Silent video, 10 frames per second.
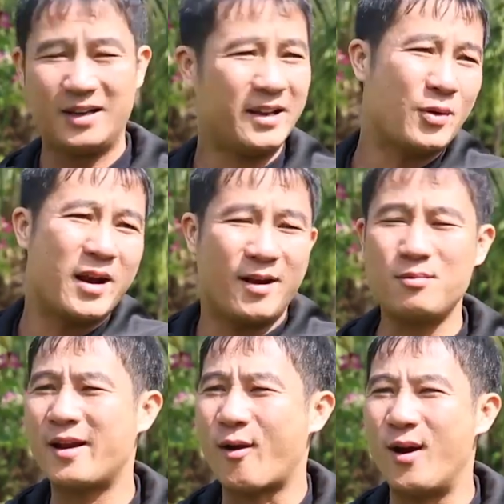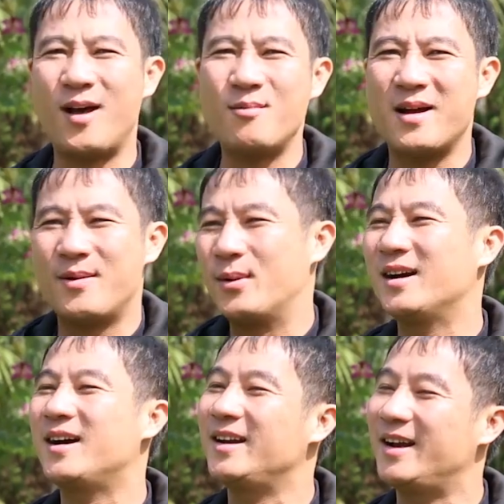Cái chuyện này cũng phải nói là ông ấy là một
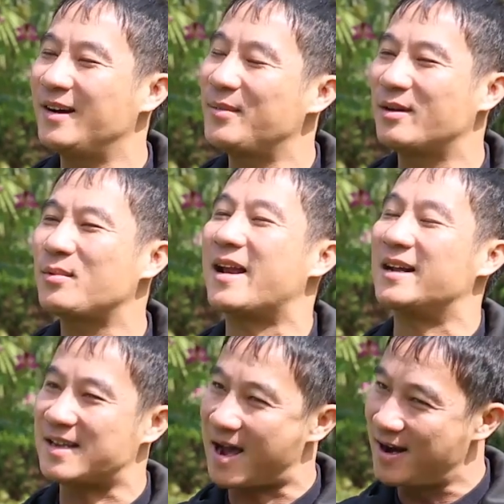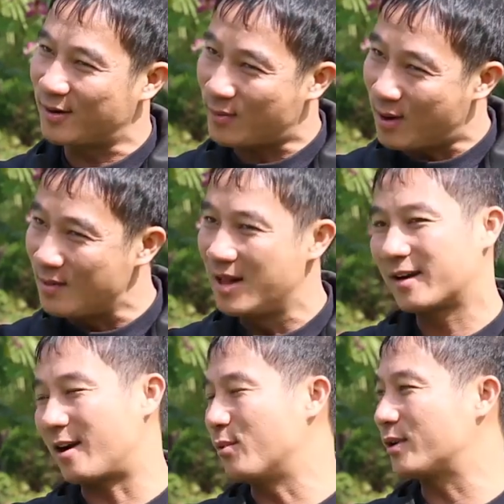người mình cũng phải đánh giá được đúng không?
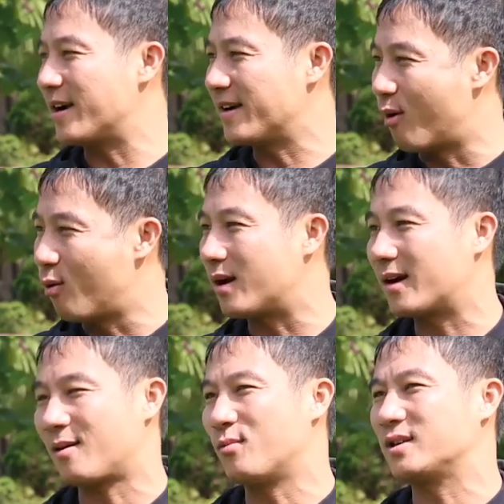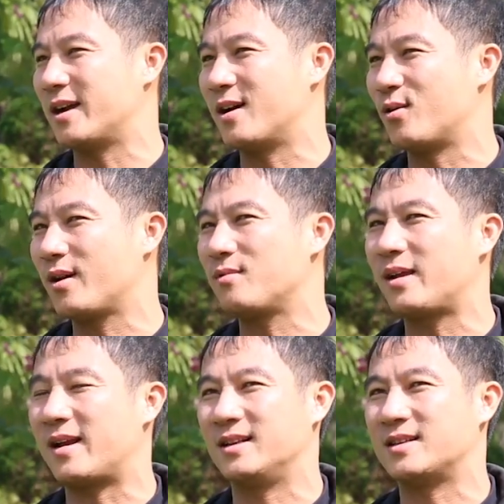Vâng. Trong một trận đấu hoặc là trong một giải đấu thì không
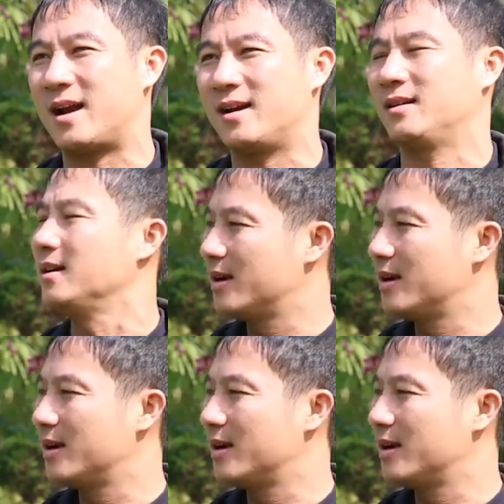thể đánh giá được.